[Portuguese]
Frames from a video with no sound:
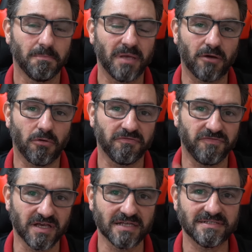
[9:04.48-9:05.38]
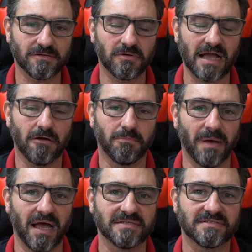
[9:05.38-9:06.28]
pela confiança que o carro
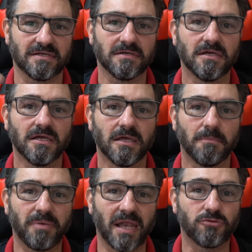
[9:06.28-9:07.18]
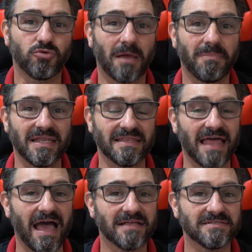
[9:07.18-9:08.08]
passa, pela
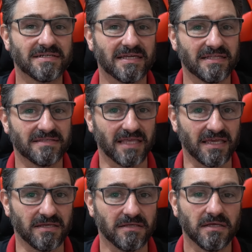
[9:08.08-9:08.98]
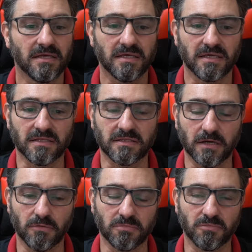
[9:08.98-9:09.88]
durabilidade que ele tem.
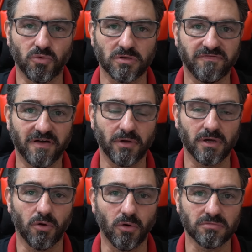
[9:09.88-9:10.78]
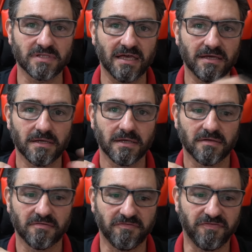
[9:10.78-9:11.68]
Então, quando falou em Honda,
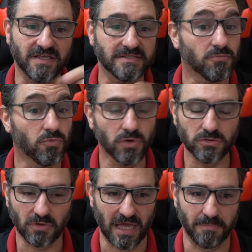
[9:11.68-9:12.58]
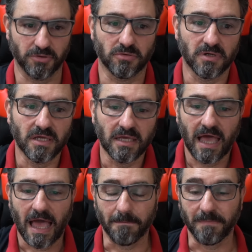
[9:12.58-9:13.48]
vende muito rápido.
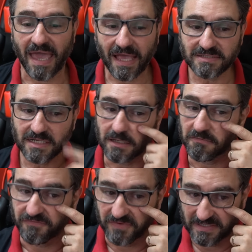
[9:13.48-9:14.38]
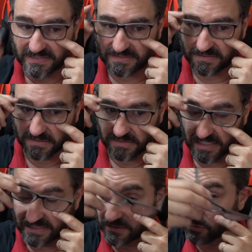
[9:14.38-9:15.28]
A média que eu fiz
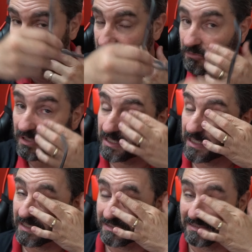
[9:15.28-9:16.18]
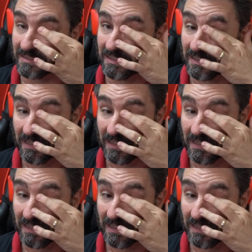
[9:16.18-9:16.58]
desse 2015